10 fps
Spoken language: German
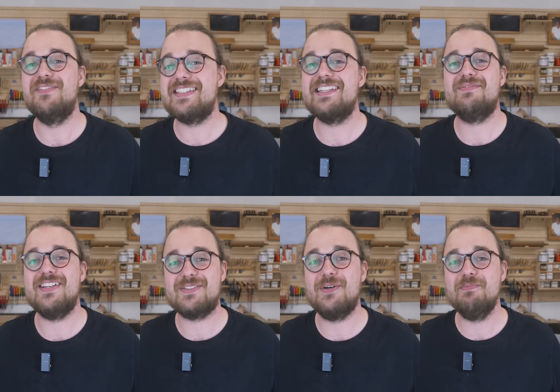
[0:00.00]
ihr wisst jetzt,
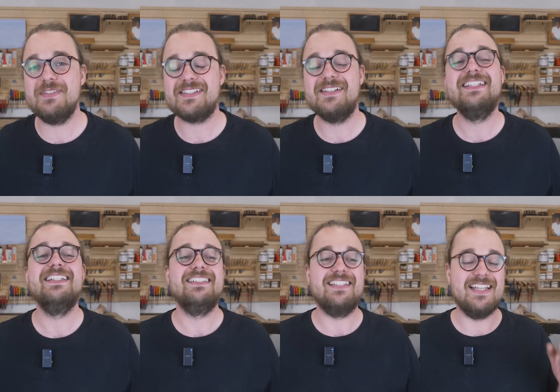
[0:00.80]
was kommt.
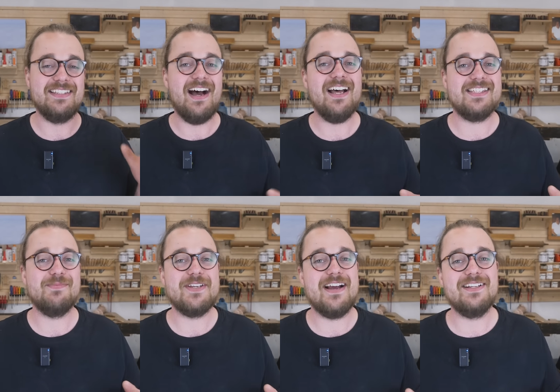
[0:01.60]
Denn da hat es
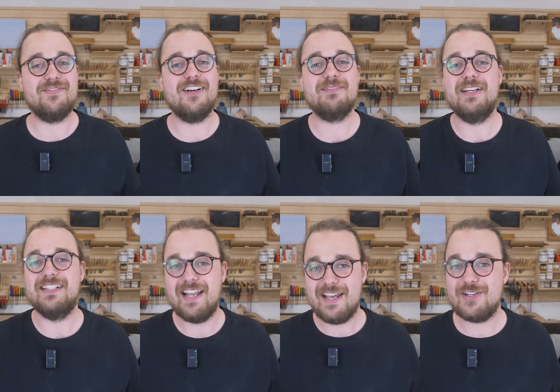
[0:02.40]
mich angefangen,
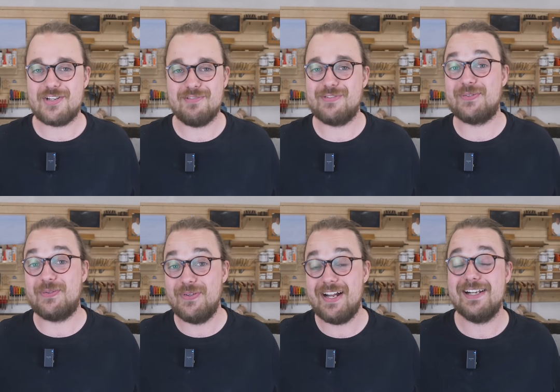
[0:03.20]
meine Leidenschaft zu
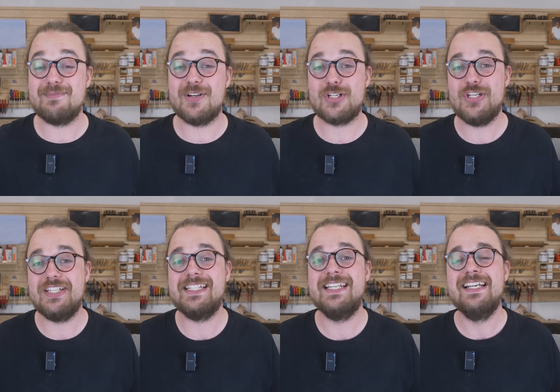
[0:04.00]
grünen alten
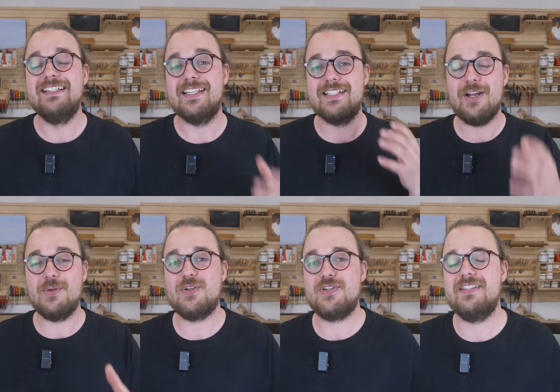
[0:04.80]
Maschinen. Denn genau
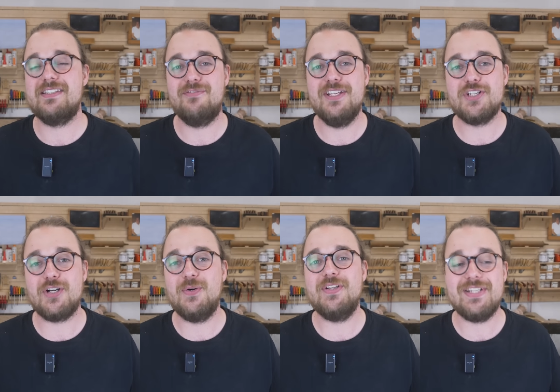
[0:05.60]
durch dieses
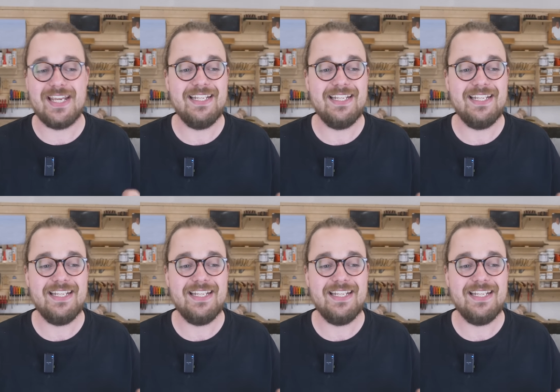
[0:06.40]
Feature konnte ich